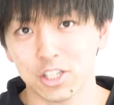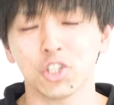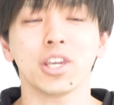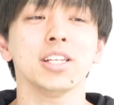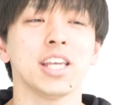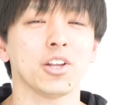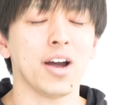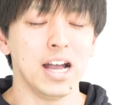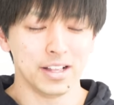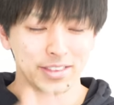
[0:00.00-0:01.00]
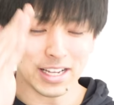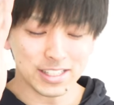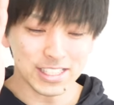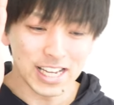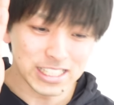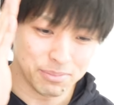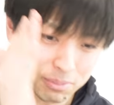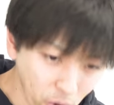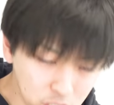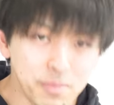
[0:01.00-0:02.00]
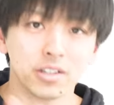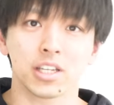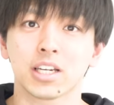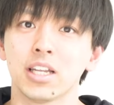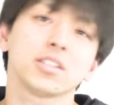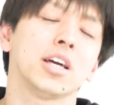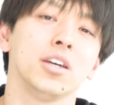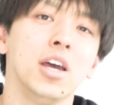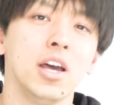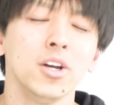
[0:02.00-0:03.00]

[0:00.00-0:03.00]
受験生とか夏休みもうまくいかなくなる。